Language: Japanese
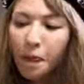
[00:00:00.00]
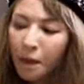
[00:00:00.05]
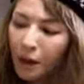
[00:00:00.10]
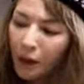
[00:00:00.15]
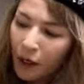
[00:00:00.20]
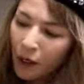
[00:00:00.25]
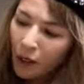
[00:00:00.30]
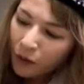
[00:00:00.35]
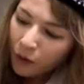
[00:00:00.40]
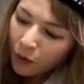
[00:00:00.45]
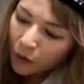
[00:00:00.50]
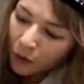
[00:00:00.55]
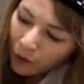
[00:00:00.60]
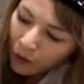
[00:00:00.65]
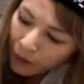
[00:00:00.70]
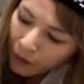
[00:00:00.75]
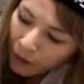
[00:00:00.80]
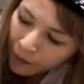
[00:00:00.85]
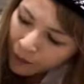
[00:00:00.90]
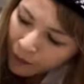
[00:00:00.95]
えっ、ー、
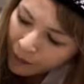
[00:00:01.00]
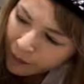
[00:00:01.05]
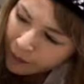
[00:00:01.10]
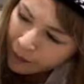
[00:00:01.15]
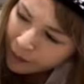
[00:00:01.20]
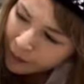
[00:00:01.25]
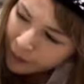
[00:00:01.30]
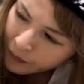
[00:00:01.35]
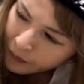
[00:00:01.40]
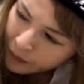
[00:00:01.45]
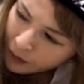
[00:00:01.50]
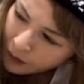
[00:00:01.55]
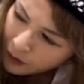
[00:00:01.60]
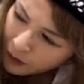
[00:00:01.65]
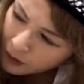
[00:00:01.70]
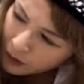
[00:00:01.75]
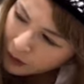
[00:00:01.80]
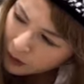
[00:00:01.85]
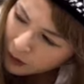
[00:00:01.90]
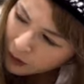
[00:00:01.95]
と、2
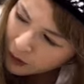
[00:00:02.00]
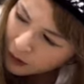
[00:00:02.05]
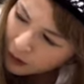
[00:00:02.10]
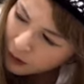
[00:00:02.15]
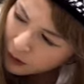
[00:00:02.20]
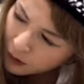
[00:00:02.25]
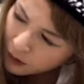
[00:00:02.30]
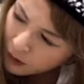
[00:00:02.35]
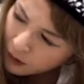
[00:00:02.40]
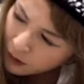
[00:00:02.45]
月はね、